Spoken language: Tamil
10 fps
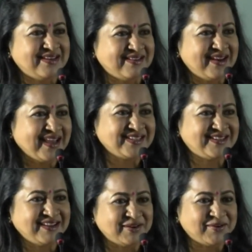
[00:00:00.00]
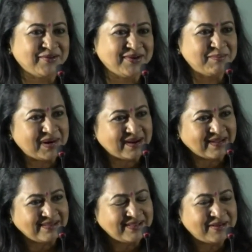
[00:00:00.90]
ரிலாக்ஸ்டாக இருக்கணும்னு பட்
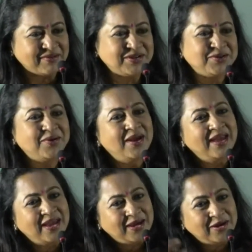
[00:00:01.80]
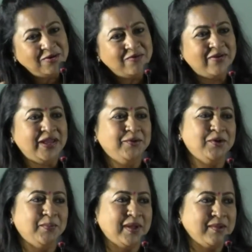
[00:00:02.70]
அந்தந்த வருஷம் இன்னும் வேறு
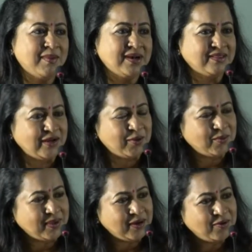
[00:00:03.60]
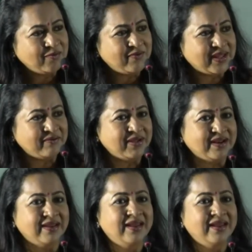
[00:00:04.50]
ஒரு பரிமாணத்துலேயும் இன்னும் வேறு வேறு